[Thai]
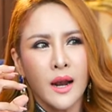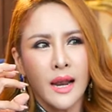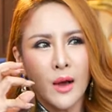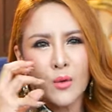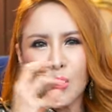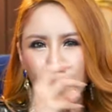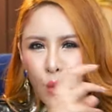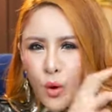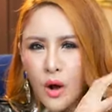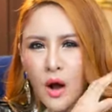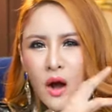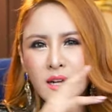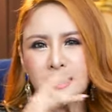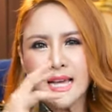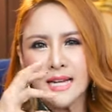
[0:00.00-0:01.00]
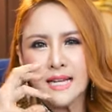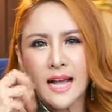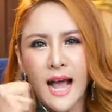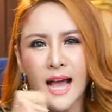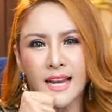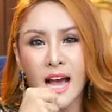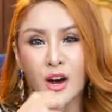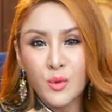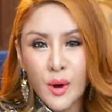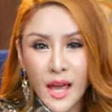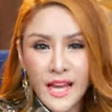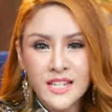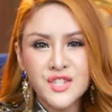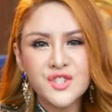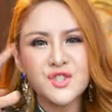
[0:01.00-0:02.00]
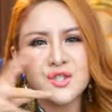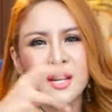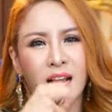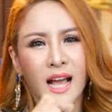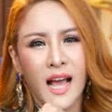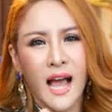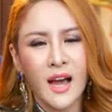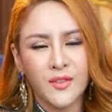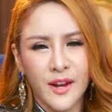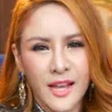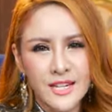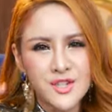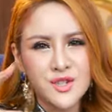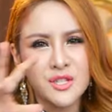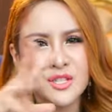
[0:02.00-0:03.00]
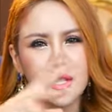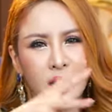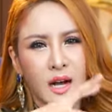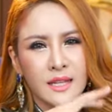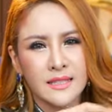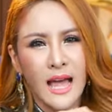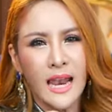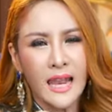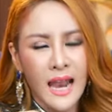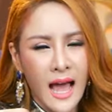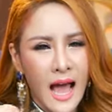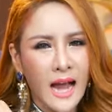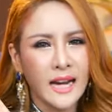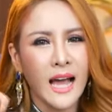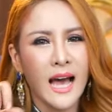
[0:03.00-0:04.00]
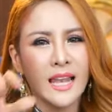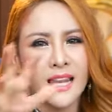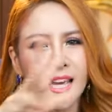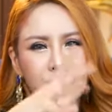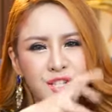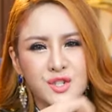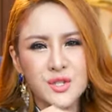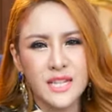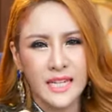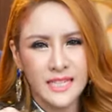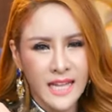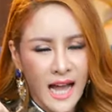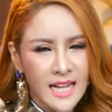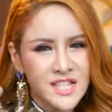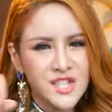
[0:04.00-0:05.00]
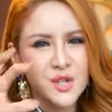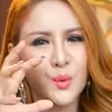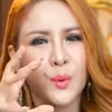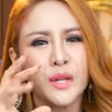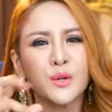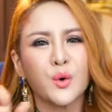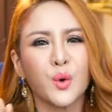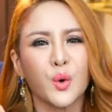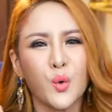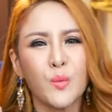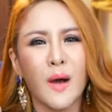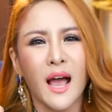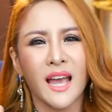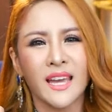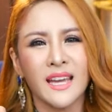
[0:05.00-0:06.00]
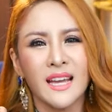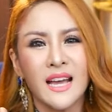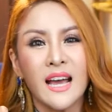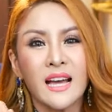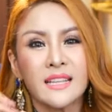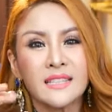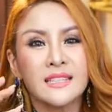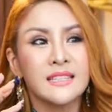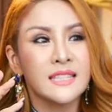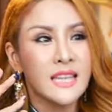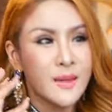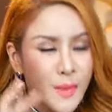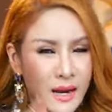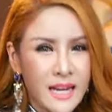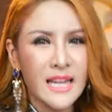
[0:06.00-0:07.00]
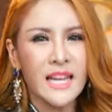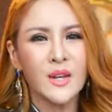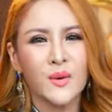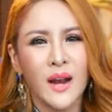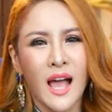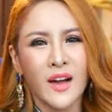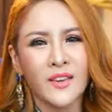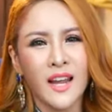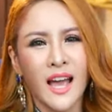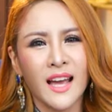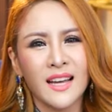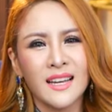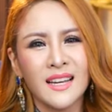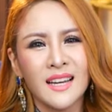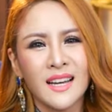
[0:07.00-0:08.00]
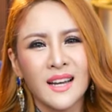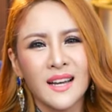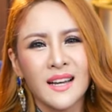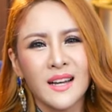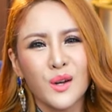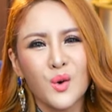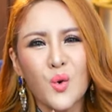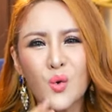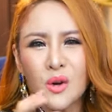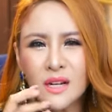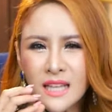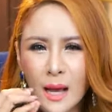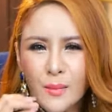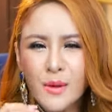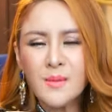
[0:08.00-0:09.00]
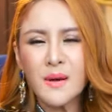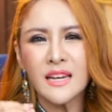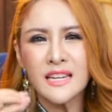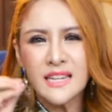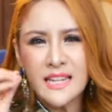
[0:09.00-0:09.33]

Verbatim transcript: แล้วครูก็จัดการ arrange นะคะ arrange ตาราง arrange จัดการชีวิตครูใหม่ที่มันดีอยู่แล้วนะครูก็ทำให้มัน